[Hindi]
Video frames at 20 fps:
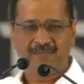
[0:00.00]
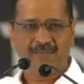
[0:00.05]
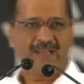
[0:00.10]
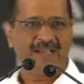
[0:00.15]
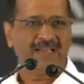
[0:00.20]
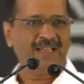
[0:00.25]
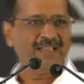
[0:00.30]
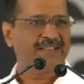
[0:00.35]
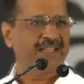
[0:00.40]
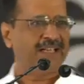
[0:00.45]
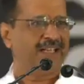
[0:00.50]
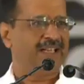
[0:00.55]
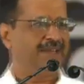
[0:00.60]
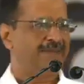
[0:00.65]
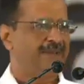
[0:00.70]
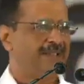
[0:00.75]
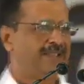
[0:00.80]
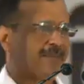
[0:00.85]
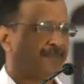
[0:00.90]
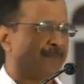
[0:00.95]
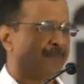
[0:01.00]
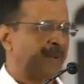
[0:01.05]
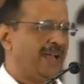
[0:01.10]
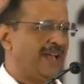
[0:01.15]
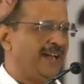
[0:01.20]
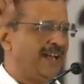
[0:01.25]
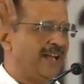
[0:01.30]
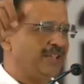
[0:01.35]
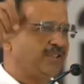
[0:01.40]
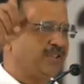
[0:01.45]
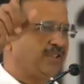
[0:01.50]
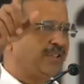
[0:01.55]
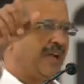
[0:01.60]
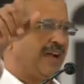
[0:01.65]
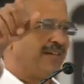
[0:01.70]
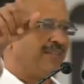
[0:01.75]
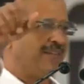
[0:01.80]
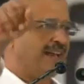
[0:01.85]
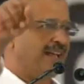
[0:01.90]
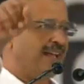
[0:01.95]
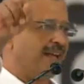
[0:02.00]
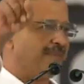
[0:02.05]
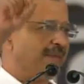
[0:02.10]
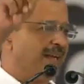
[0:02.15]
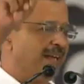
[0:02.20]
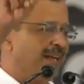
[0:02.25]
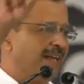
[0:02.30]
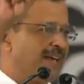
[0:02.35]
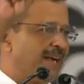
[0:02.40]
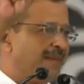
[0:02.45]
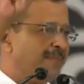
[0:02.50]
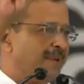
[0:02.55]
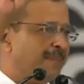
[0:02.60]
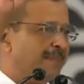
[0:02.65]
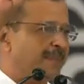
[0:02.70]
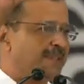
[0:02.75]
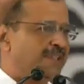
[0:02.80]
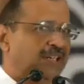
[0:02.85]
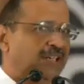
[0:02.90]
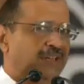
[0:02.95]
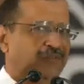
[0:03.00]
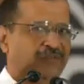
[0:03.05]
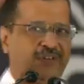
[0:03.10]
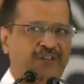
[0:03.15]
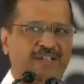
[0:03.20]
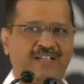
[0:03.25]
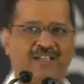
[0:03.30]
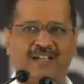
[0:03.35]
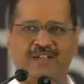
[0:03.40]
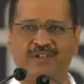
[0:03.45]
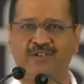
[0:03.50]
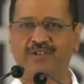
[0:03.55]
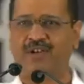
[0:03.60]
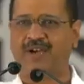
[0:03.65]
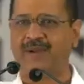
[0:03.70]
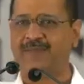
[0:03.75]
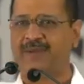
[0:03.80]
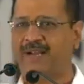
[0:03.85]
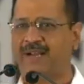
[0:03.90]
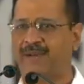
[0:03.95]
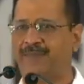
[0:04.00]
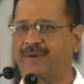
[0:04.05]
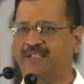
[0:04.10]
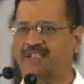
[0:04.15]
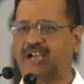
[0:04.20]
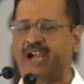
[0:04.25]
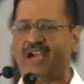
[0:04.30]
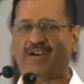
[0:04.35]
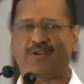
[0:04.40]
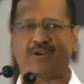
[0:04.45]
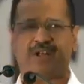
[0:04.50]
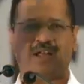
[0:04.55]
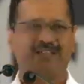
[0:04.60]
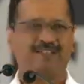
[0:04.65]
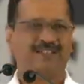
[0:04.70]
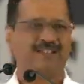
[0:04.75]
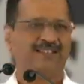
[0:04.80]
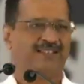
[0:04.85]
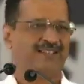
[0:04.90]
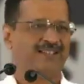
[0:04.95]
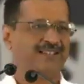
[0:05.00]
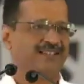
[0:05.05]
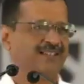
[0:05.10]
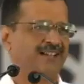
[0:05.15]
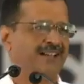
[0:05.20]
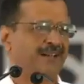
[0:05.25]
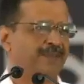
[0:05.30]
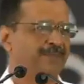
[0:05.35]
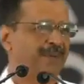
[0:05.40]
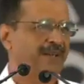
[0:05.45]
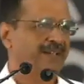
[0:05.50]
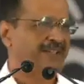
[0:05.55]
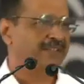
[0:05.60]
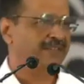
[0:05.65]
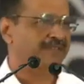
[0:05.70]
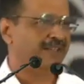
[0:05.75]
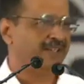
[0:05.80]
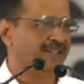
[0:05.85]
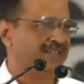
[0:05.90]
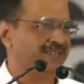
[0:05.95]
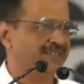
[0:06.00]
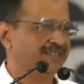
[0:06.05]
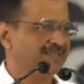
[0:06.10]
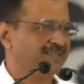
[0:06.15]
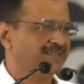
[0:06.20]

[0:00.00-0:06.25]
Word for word: मैंने दिल्ली में जब पहला चुनाव लड़ा मैंने कहा मैं बिजली फ्री कर दूंगा मेरा मजाक उड़ाते थे ये सारे पार्टी वाले